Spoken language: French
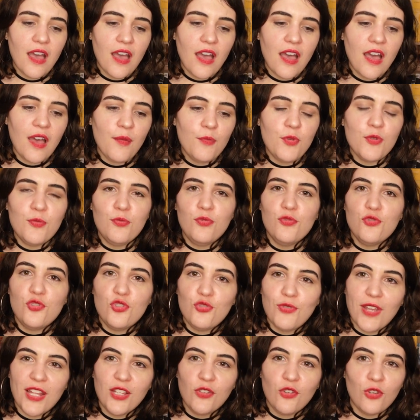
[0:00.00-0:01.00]
un peu plus
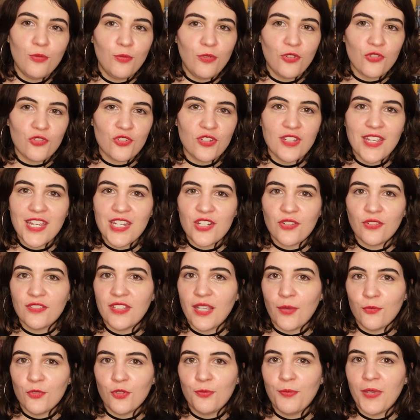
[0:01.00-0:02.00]
chouette que Blanche-Neige en termes de